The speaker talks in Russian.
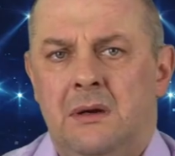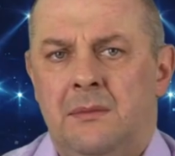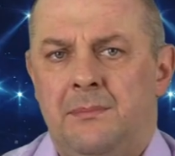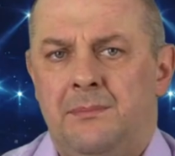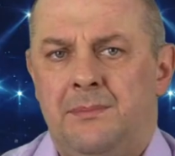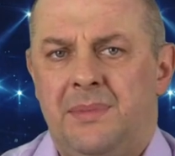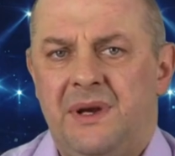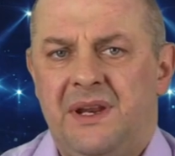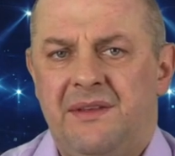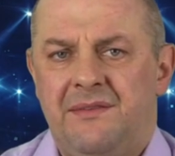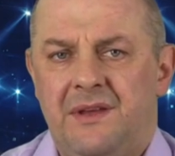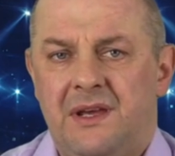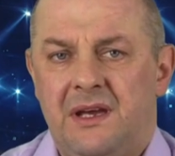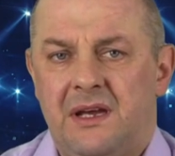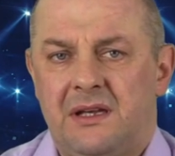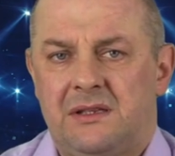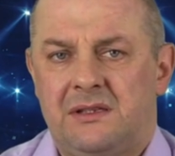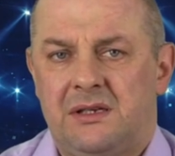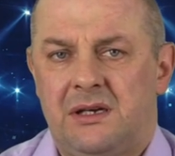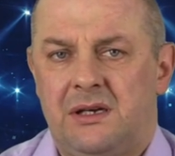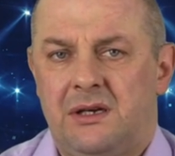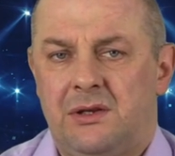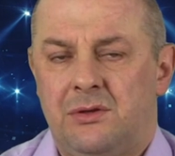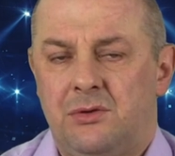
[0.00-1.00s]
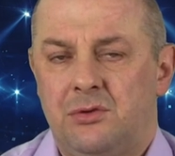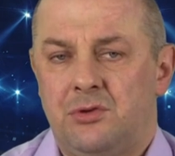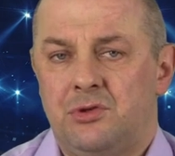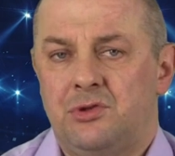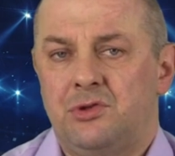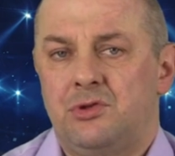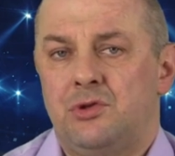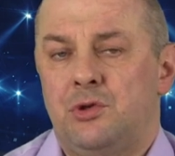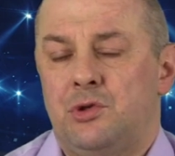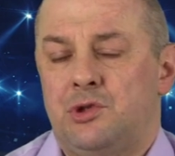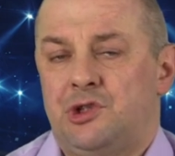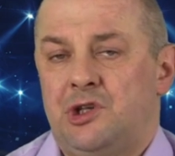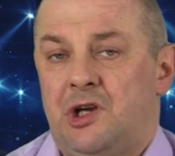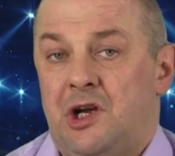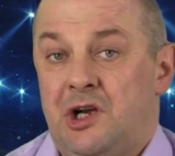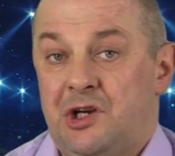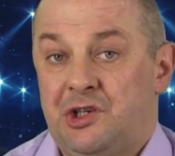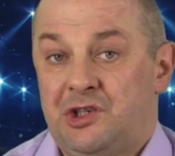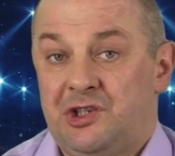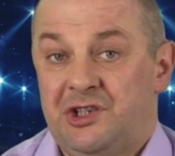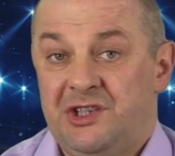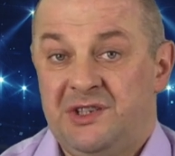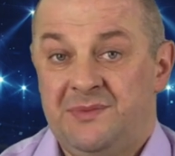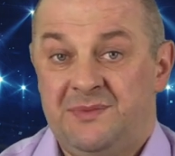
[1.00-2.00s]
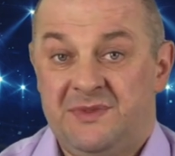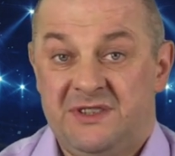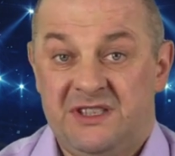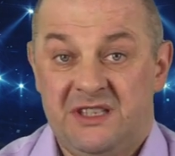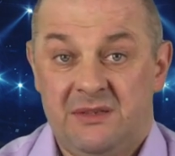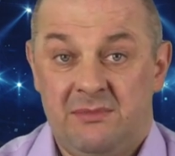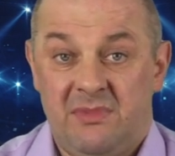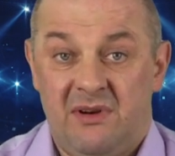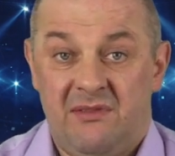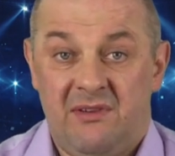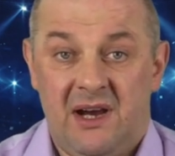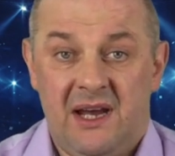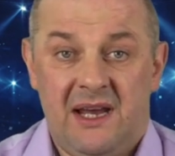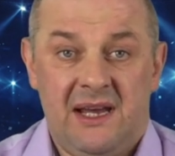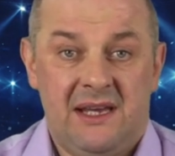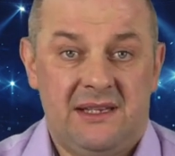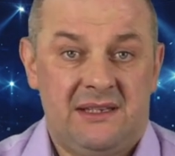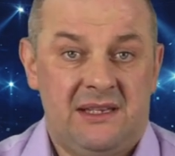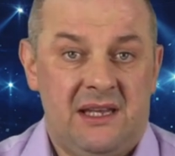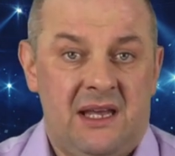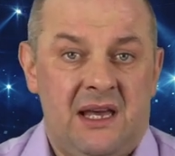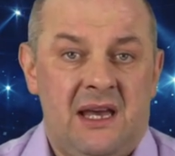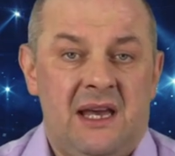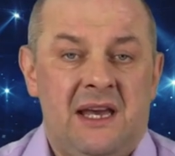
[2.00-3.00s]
Привет! Ну что же, ошибся, бывает.